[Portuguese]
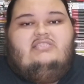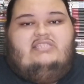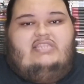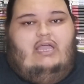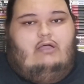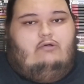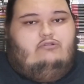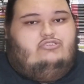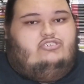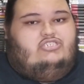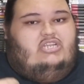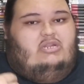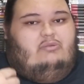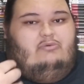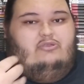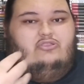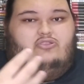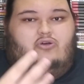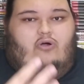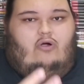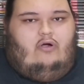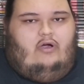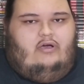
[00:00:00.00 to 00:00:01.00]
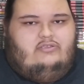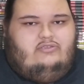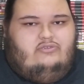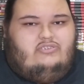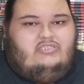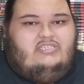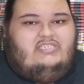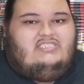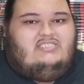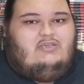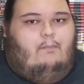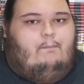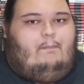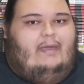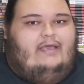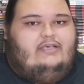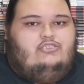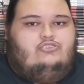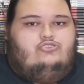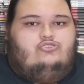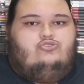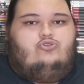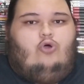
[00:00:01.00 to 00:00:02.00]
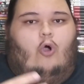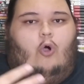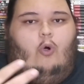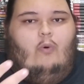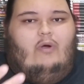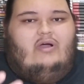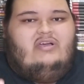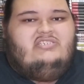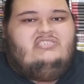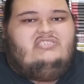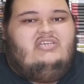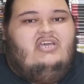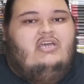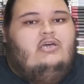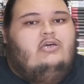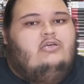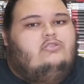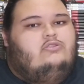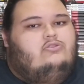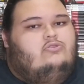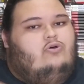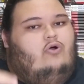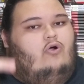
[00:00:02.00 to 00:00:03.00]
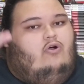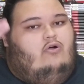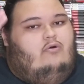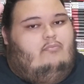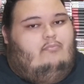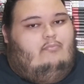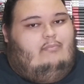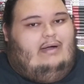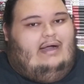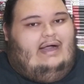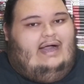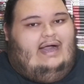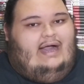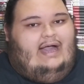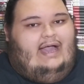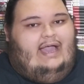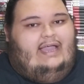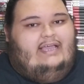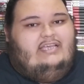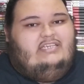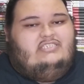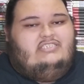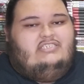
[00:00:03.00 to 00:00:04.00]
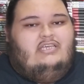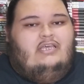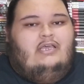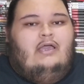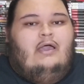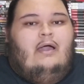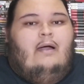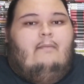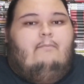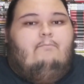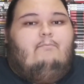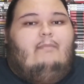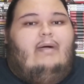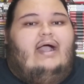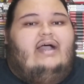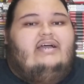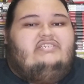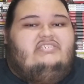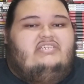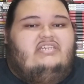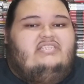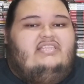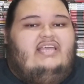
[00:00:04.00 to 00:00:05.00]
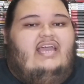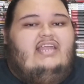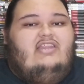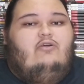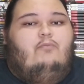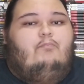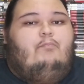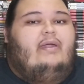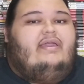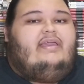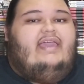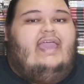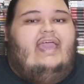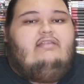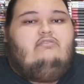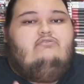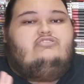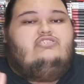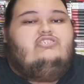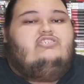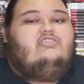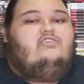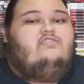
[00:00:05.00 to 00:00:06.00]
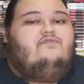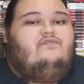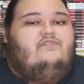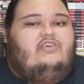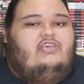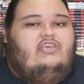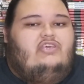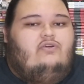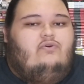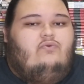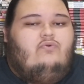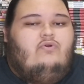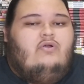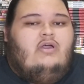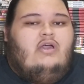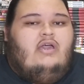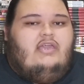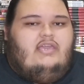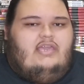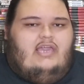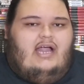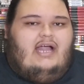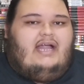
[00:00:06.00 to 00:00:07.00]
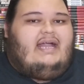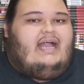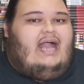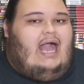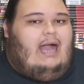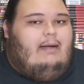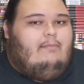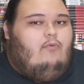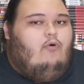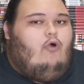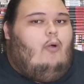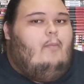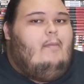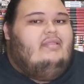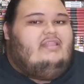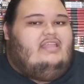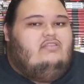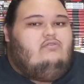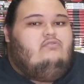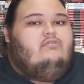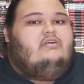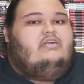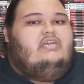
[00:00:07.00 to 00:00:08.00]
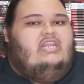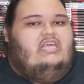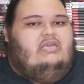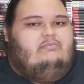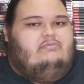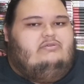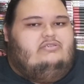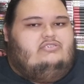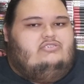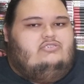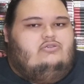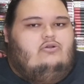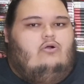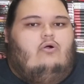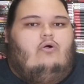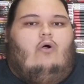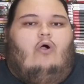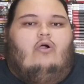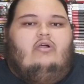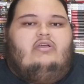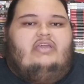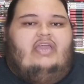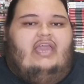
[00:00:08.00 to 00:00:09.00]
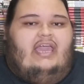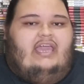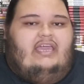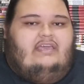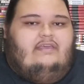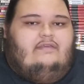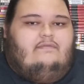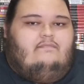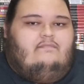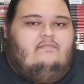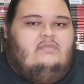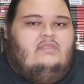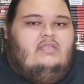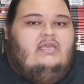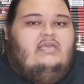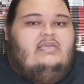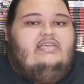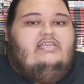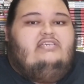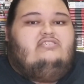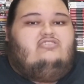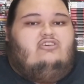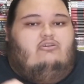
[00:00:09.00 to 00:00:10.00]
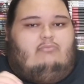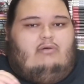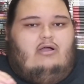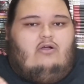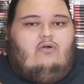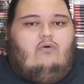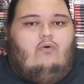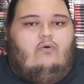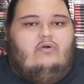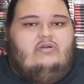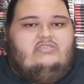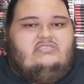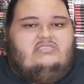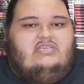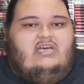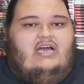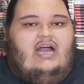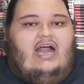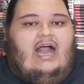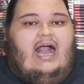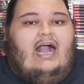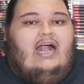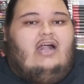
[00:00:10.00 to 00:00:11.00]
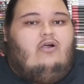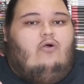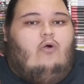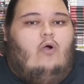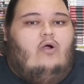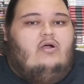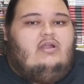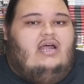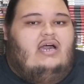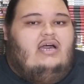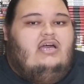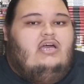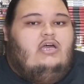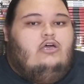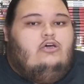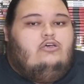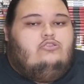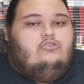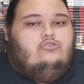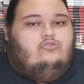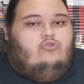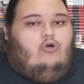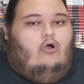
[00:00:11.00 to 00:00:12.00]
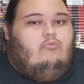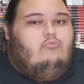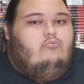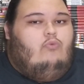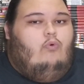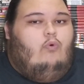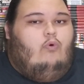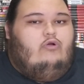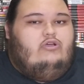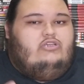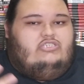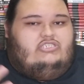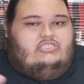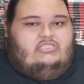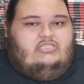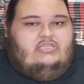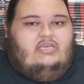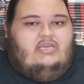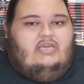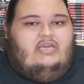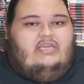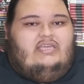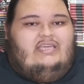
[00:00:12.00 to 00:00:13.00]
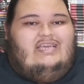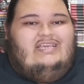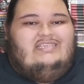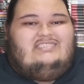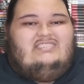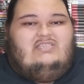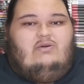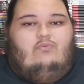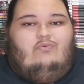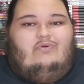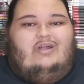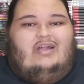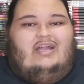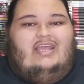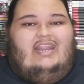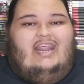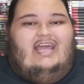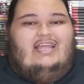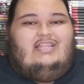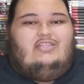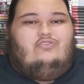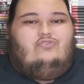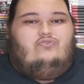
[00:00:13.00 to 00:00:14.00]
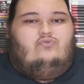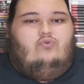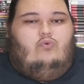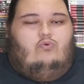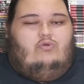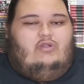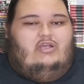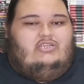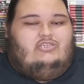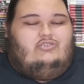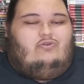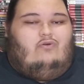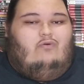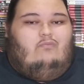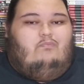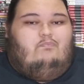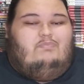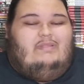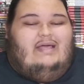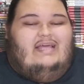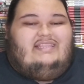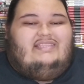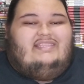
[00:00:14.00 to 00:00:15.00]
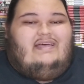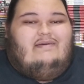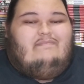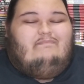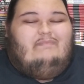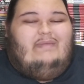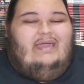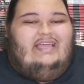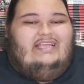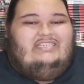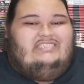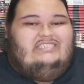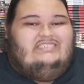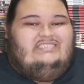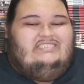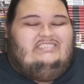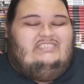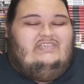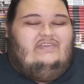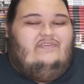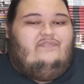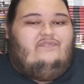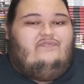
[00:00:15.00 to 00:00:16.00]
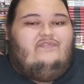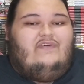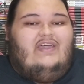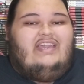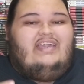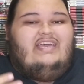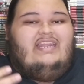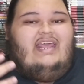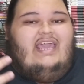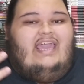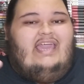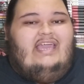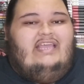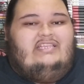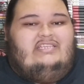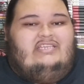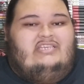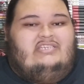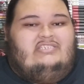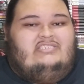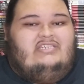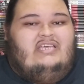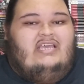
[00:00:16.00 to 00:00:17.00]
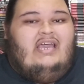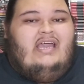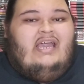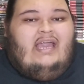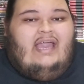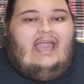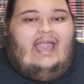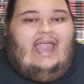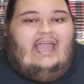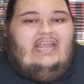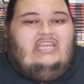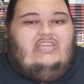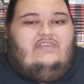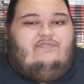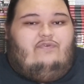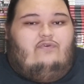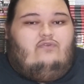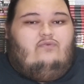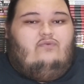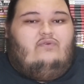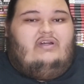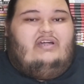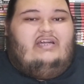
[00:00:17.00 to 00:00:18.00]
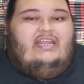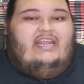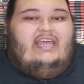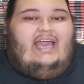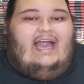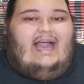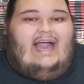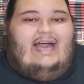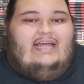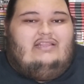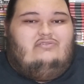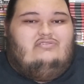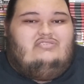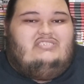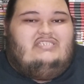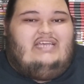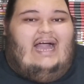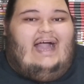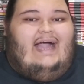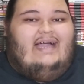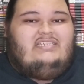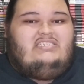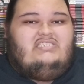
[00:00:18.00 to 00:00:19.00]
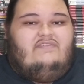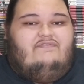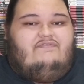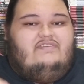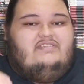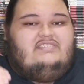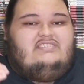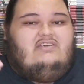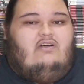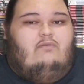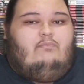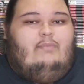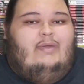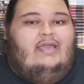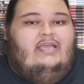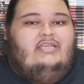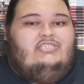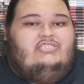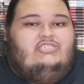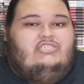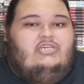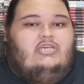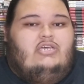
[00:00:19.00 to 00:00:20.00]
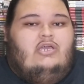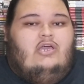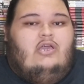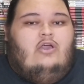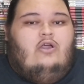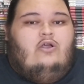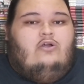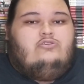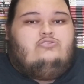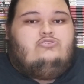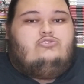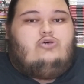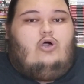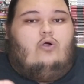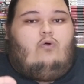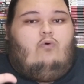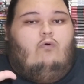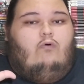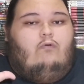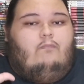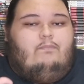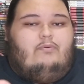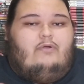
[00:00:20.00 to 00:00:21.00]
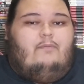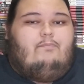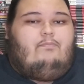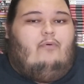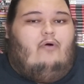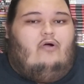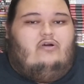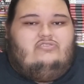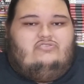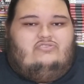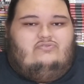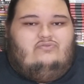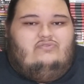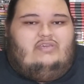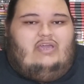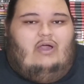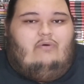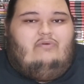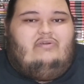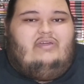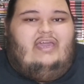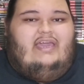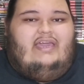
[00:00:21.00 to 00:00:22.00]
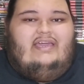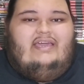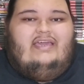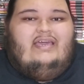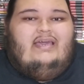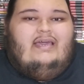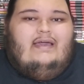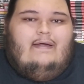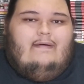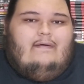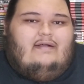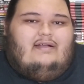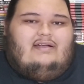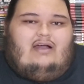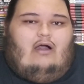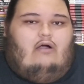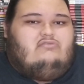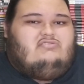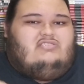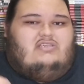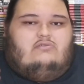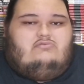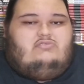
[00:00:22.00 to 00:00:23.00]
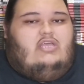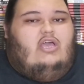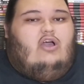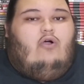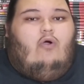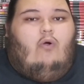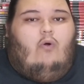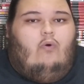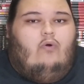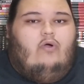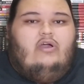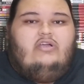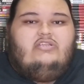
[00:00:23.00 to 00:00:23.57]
tem os criminosos que são pessoas normais, mas que têm um pequeno desvio e acabam cometendo crimes. OK. Isso é uma coisa. Agora, no MUS que são criaturas completamente diferentes, eles foram criados artificialmente só com um propósito, que é o quê? Causar o terror,